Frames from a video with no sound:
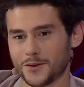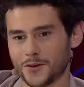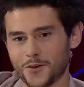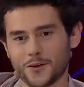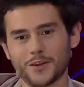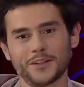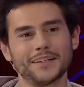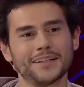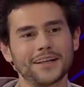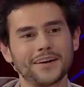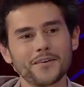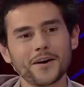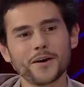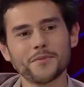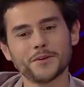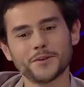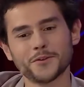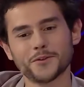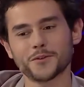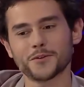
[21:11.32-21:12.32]
Öyle de
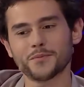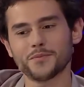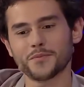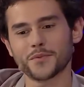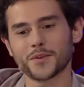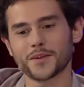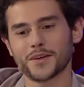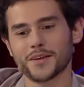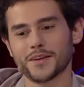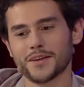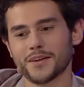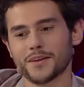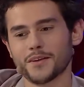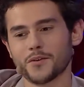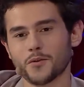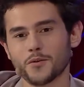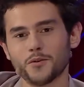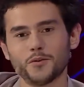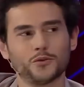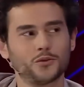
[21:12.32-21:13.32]
devam ediyorum.
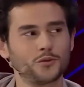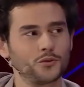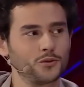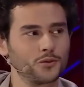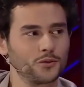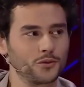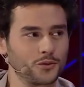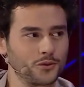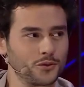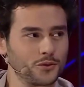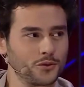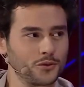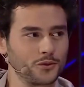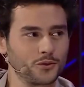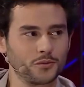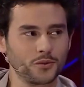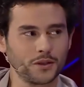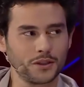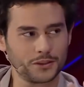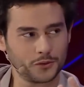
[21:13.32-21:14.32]
Oyunculuk
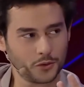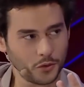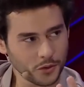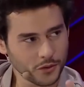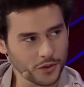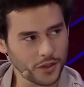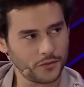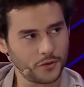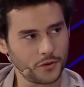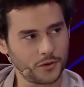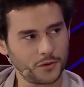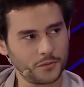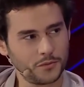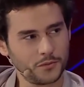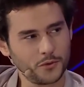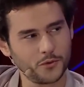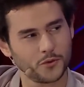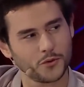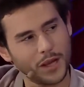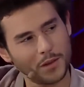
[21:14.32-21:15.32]
çok
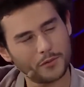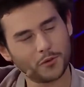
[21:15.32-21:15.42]
seviyorum.